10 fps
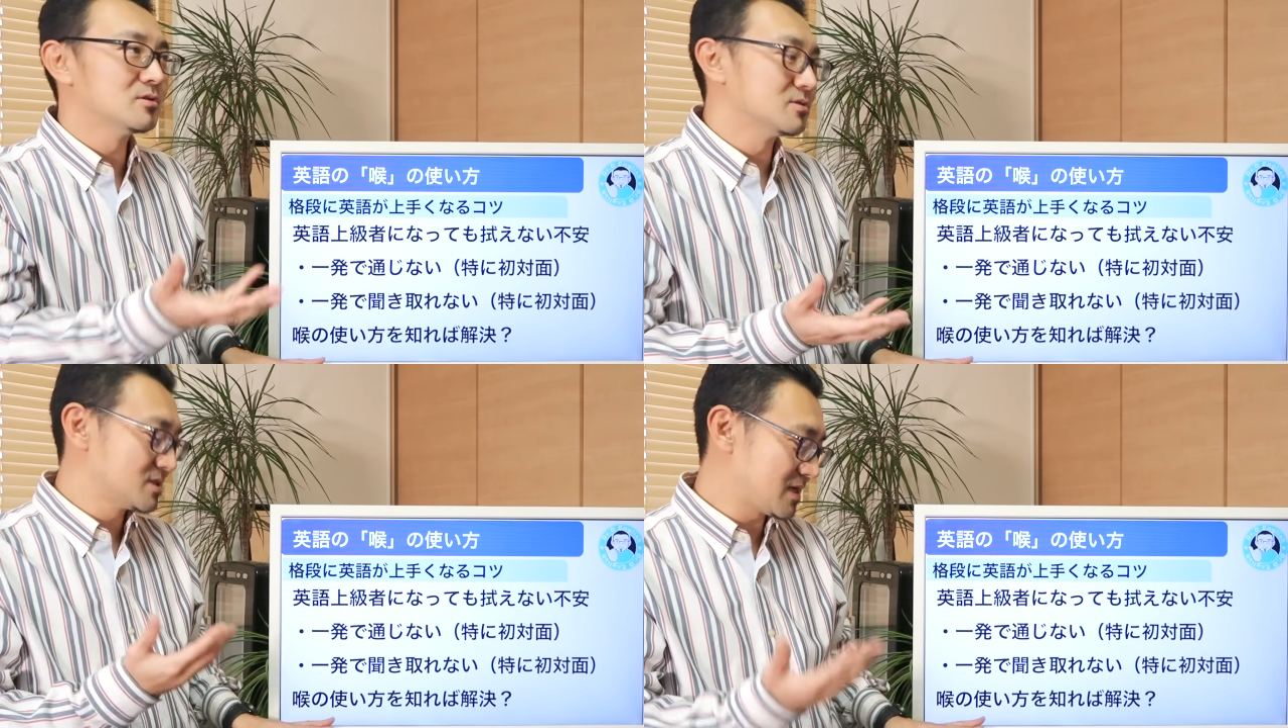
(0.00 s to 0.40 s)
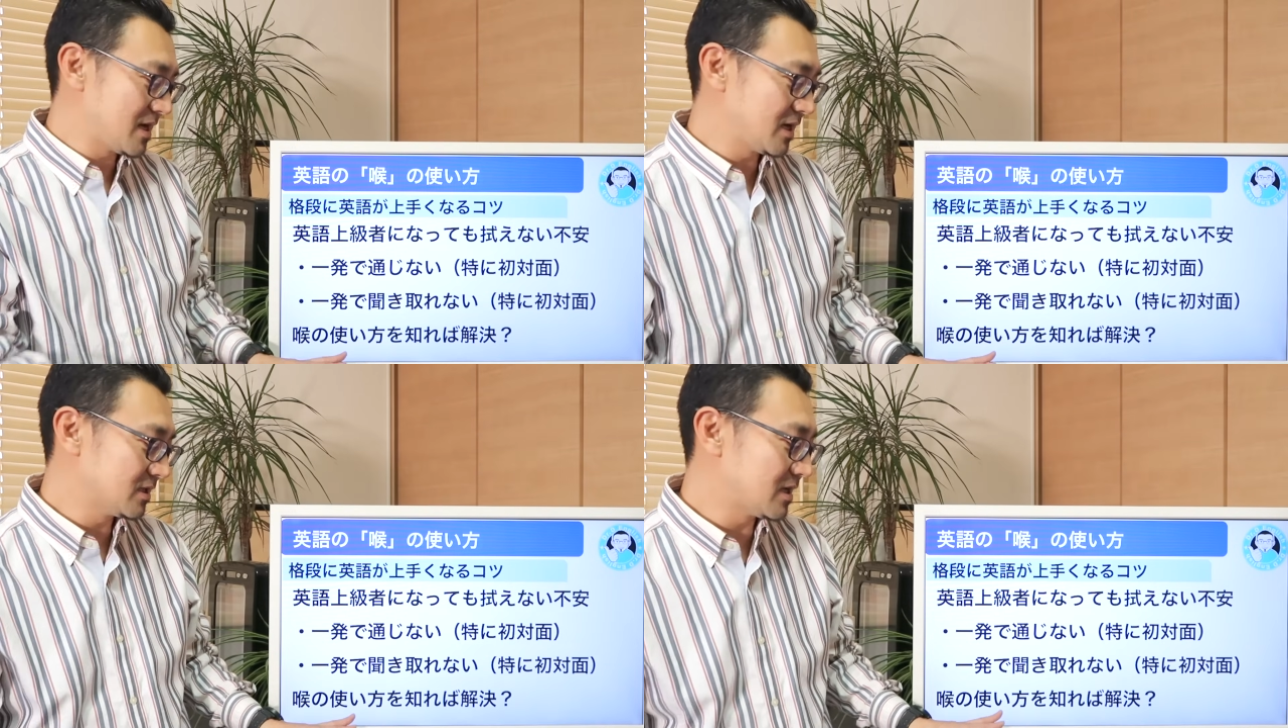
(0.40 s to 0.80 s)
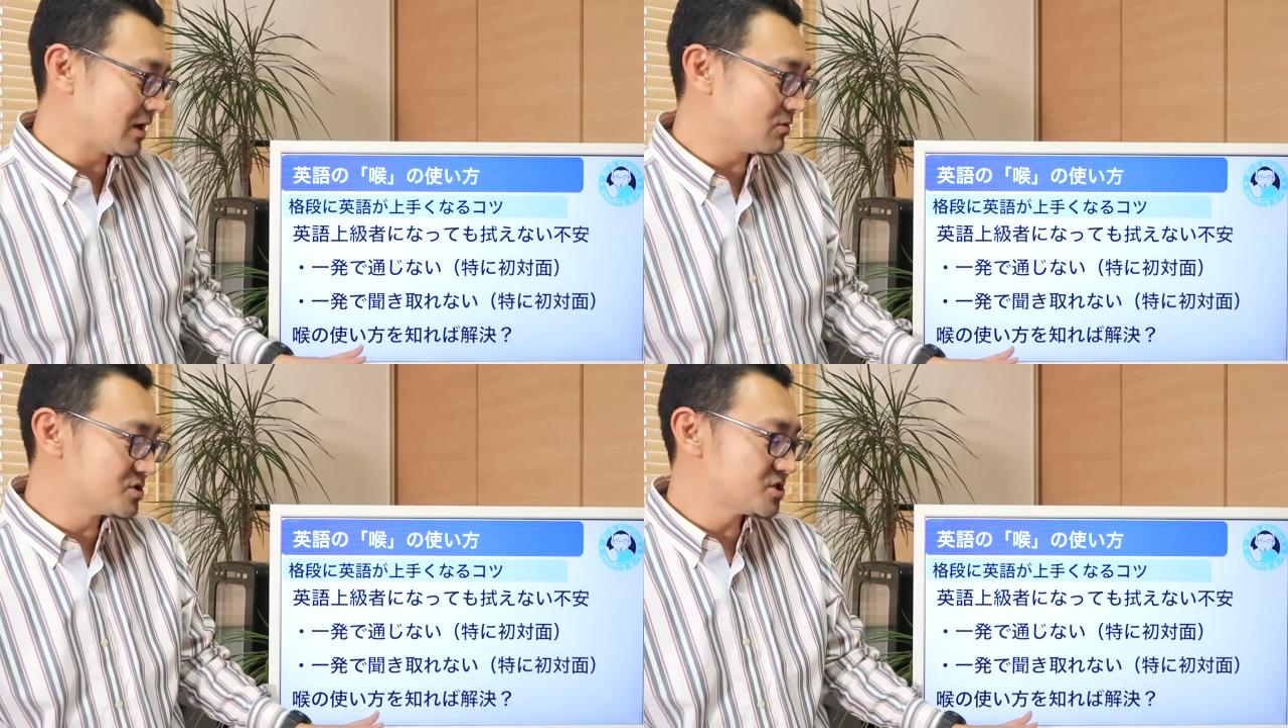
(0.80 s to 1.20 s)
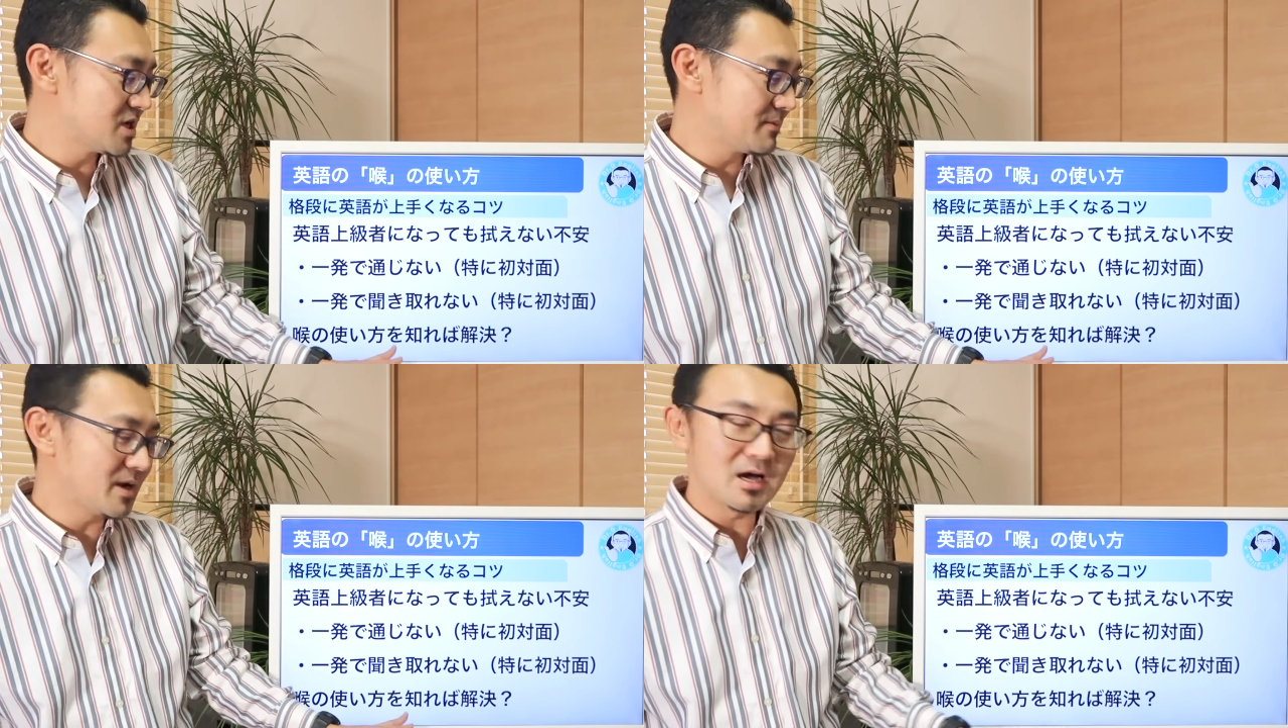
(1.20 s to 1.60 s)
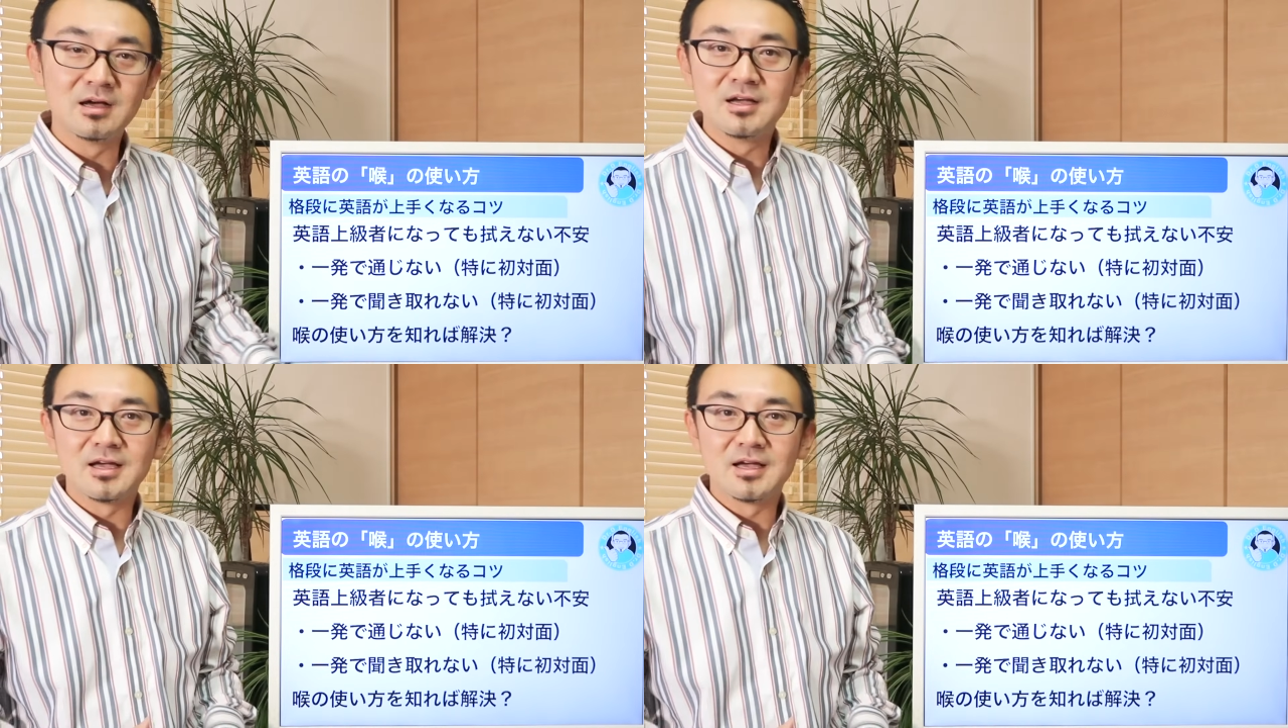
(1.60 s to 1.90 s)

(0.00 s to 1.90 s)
の使い方を知れば、